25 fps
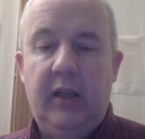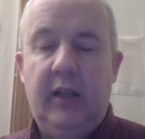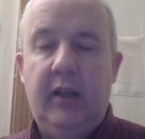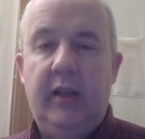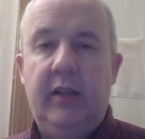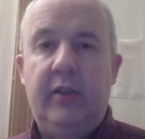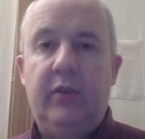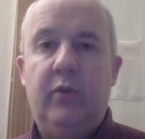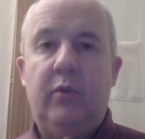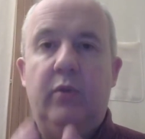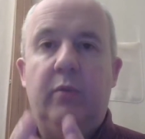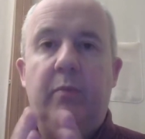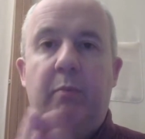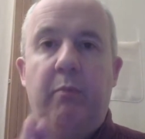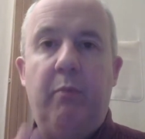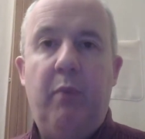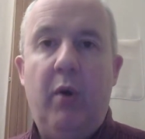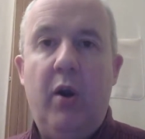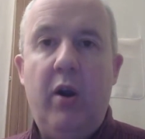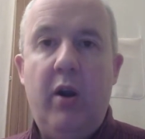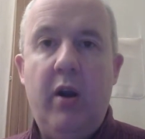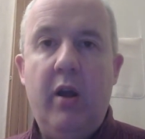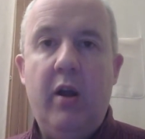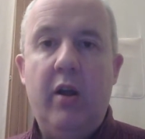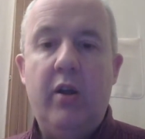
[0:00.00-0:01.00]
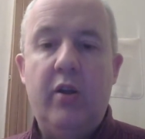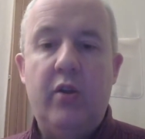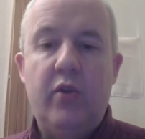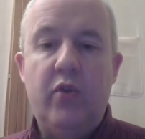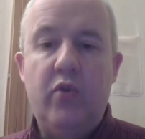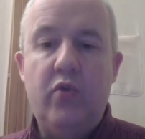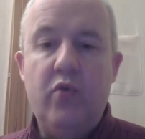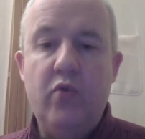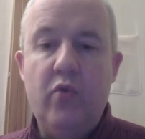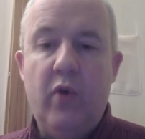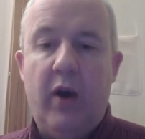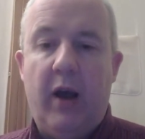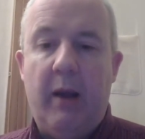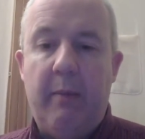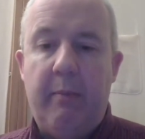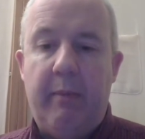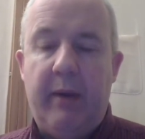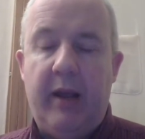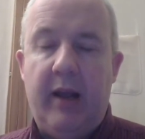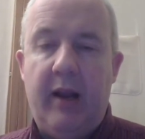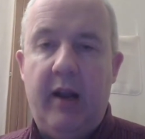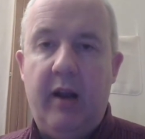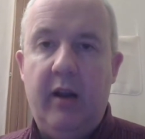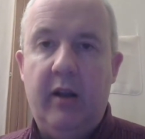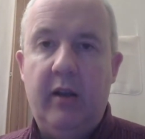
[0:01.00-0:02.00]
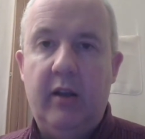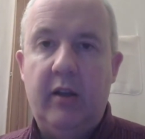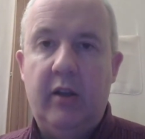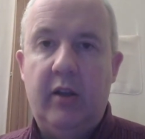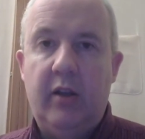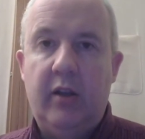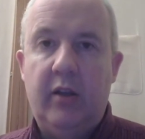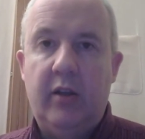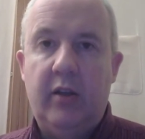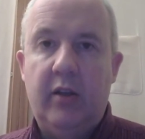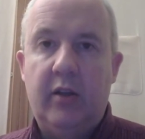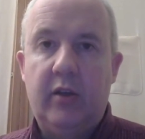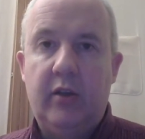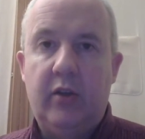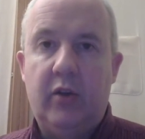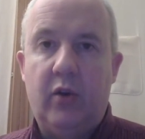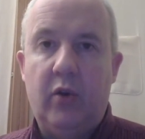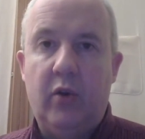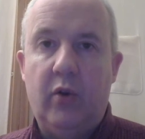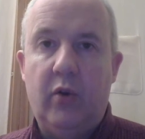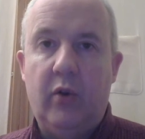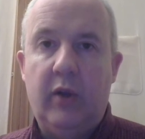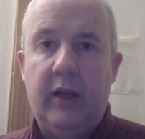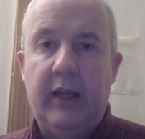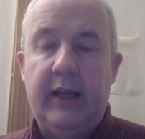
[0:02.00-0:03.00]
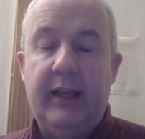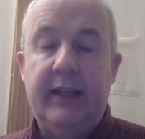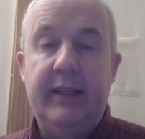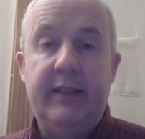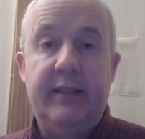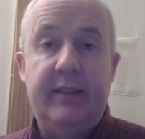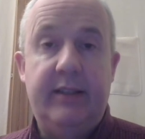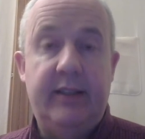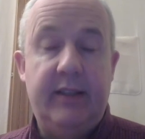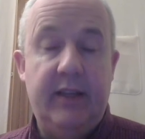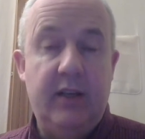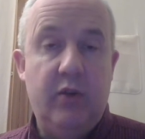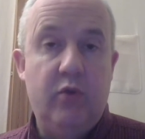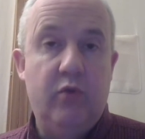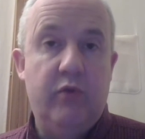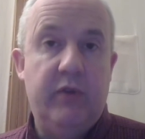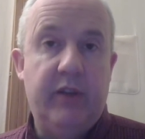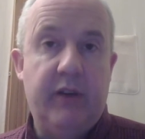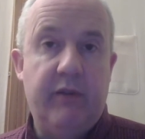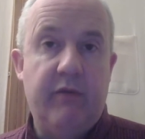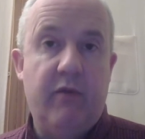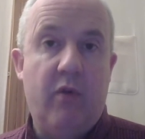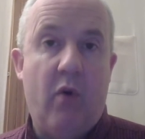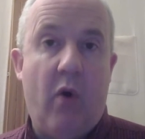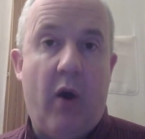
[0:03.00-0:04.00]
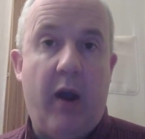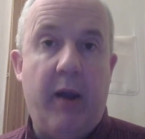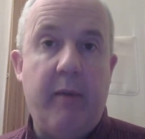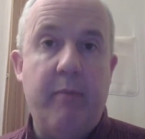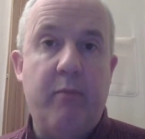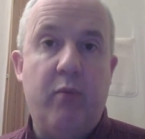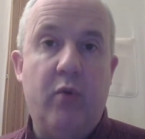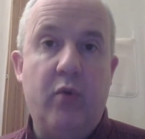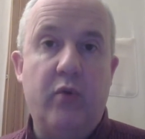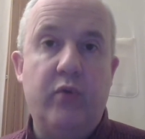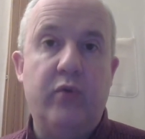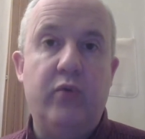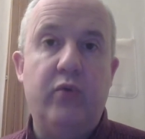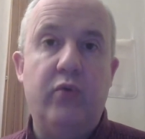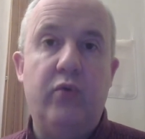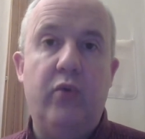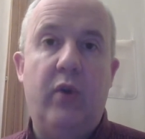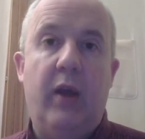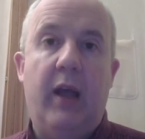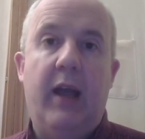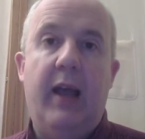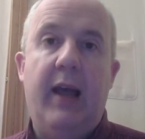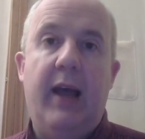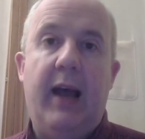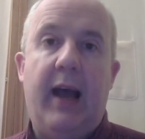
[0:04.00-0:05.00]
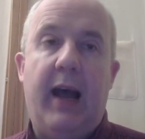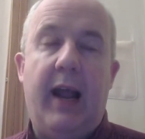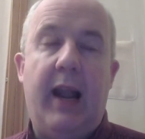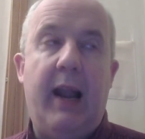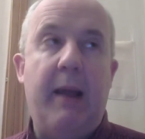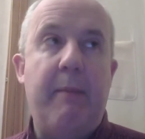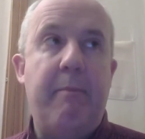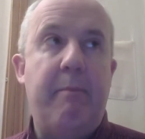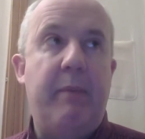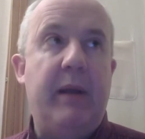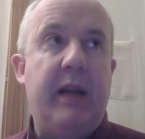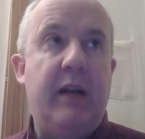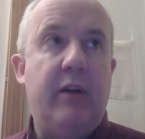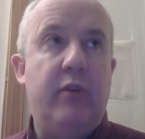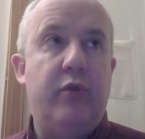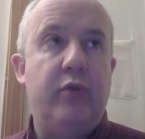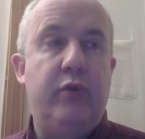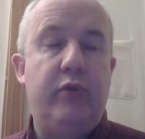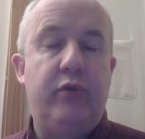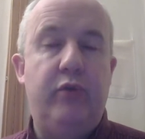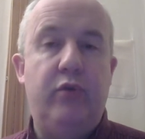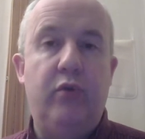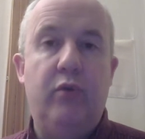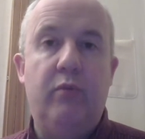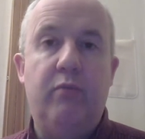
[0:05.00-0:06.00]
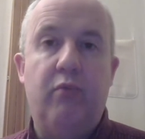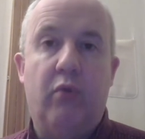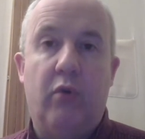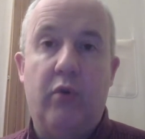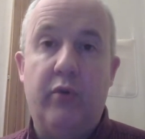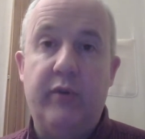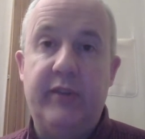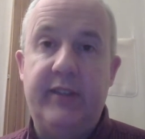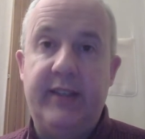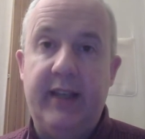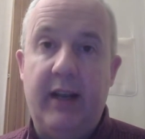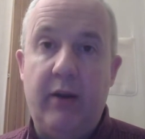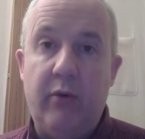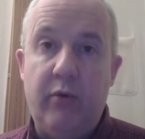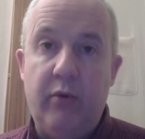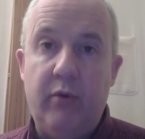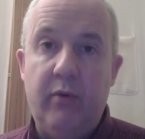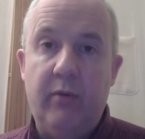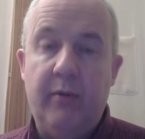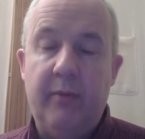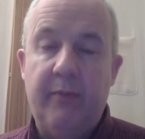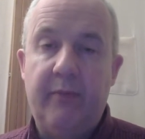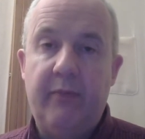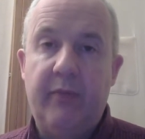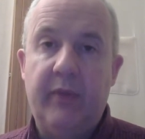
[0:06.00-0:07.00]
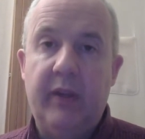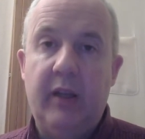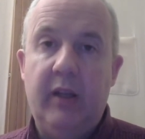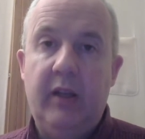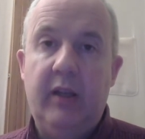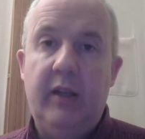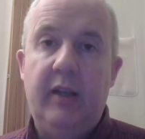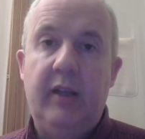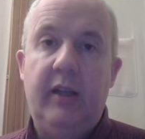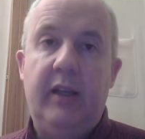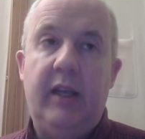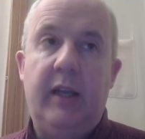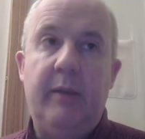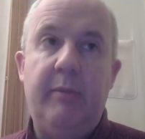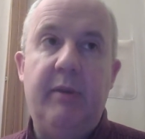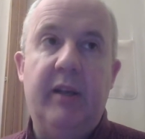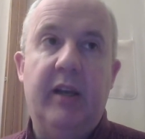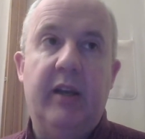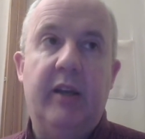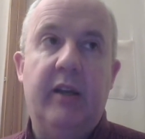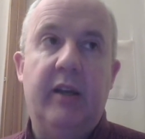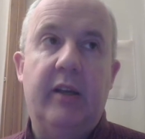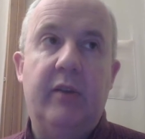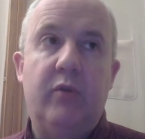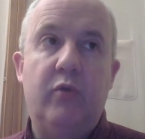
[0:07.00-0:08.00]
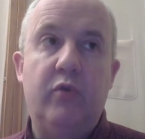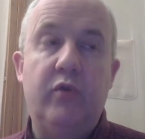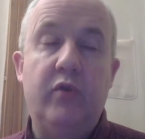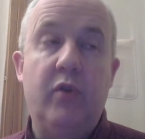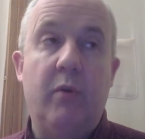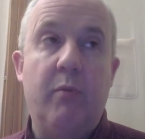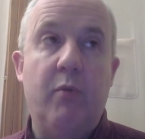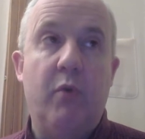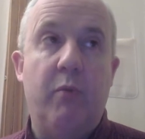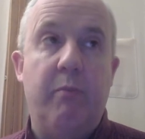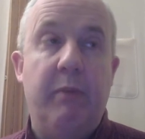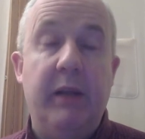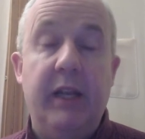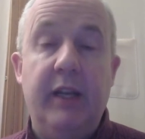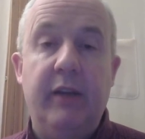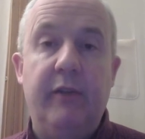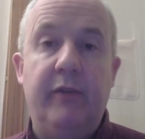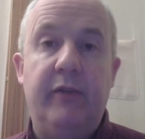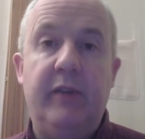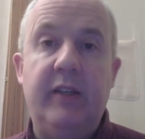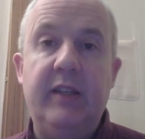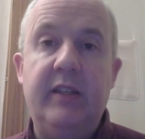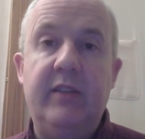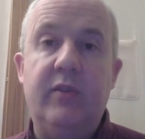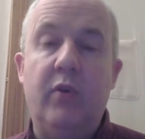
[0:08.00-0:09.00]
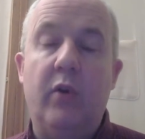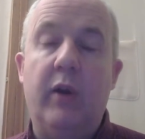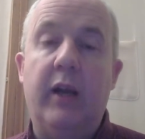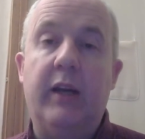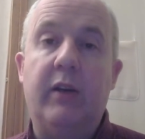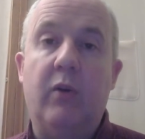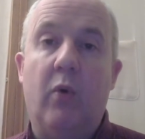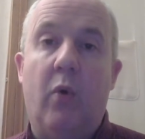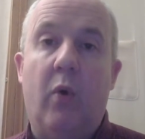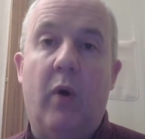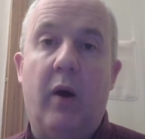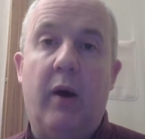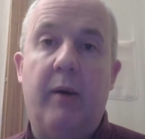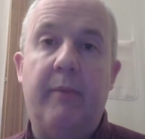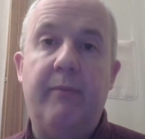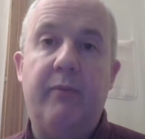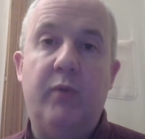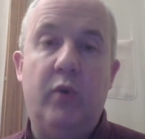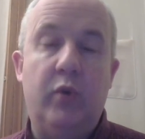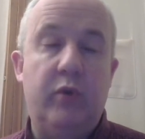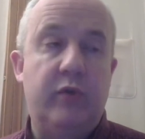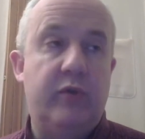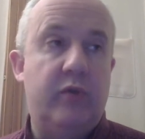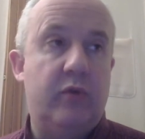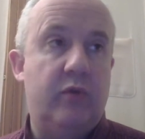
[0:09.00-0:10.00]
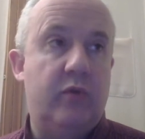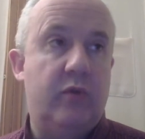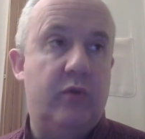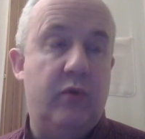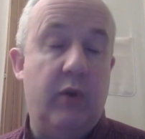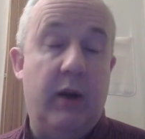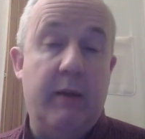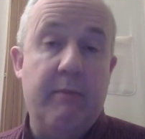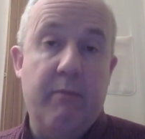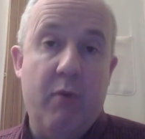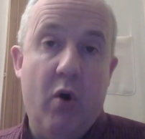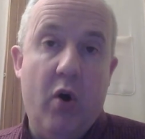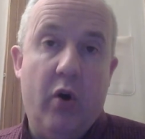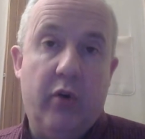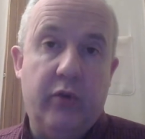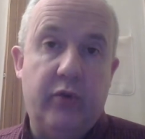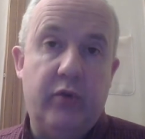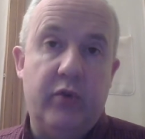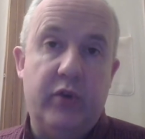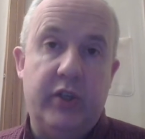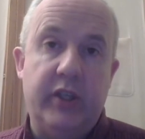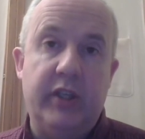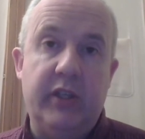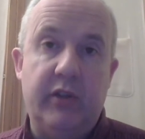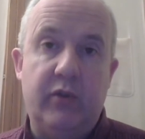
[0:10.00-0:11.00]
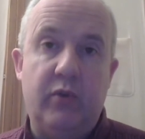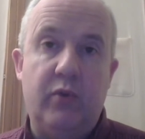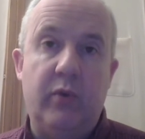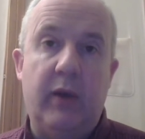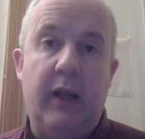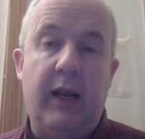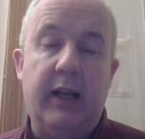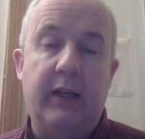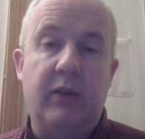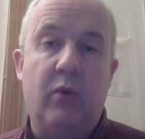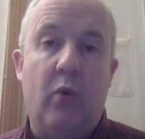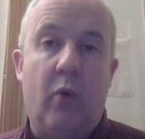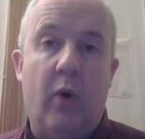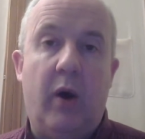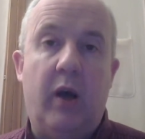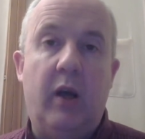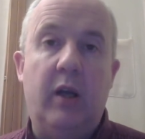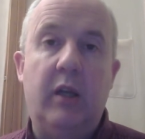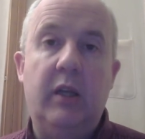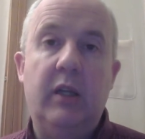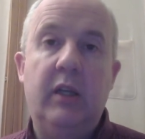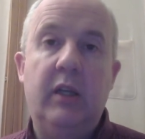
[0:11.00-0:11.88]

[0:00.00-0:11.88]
Donc Paul nous rappelle que si nous avons répondu à l'appel de Dieu pour le salut, eh bien, nous sommes au bénéfice de la croix, de, la mort de Jésus à la croix.